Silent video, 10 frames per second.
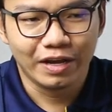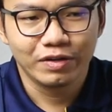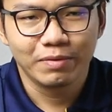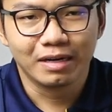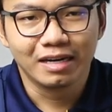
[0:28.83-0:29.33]

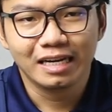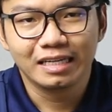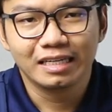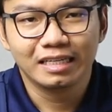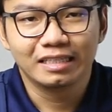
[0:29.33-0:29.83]
kiểu như mình
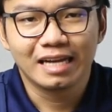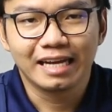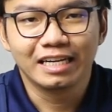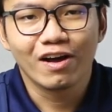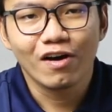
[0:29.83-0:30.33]
đi
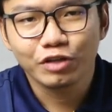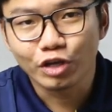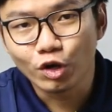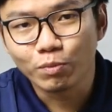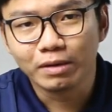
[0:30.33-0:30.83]
đây đi đó
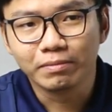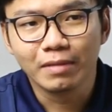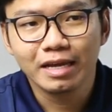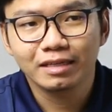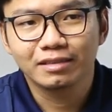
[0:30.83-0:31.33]
nhiều
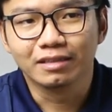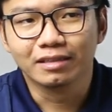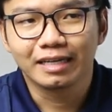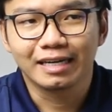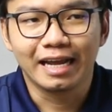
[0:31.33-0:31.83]
mình biết
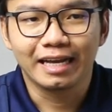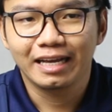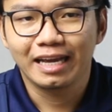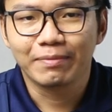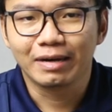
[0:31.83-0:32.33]
được cái này
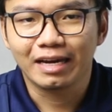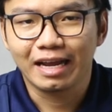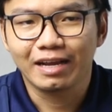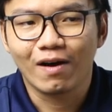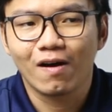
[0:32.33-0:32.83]
cái kia mình
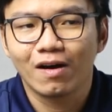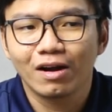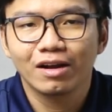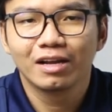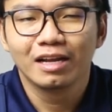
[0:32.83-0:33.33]
hay
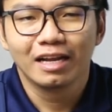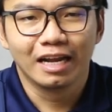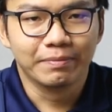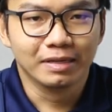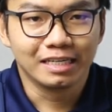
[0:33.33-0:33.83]
ho
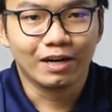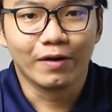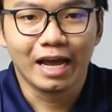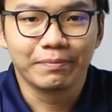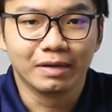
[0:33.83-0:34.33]
thì mình sẽ
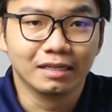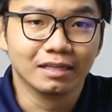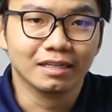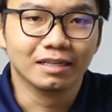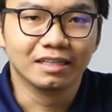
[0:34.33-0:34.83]
ngồi đây mình
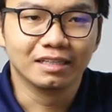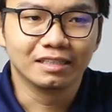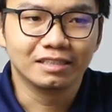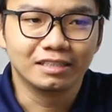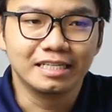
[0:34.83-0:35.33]

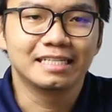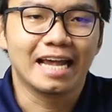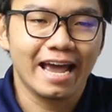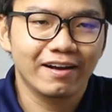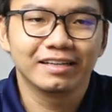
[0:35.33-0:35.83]
uh, chia
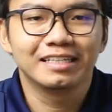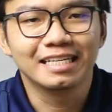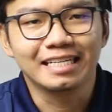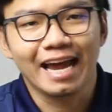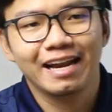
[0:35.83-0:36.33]
sẻ coi như
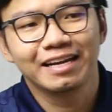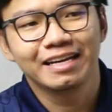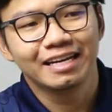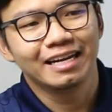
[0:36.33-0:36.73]
chia sẻ đi